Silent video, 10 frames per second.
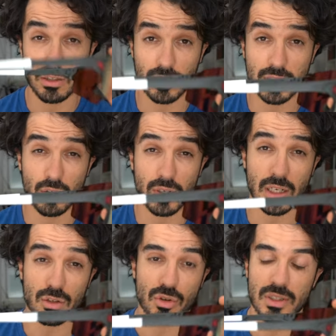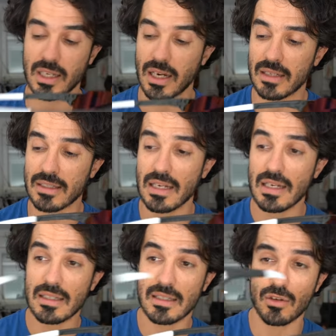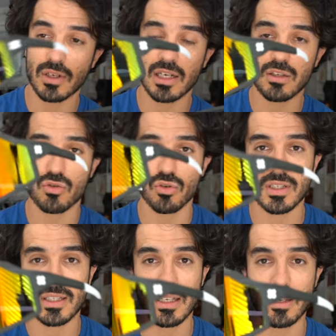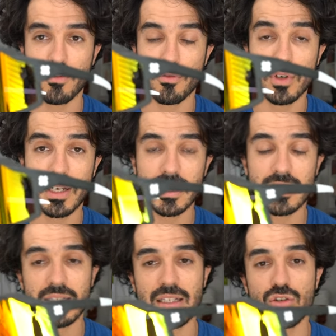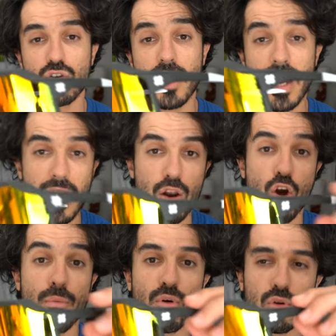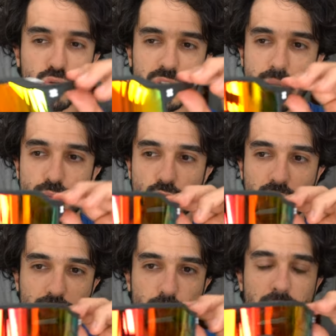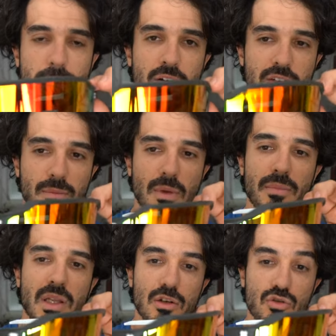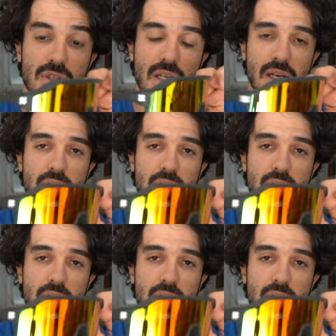Donc c'est le cas sur ces Eras, c'est le cas sur ces Vulcans qui sont, elles, un prototype, donc elles sont pas parfaitement bien ajustées,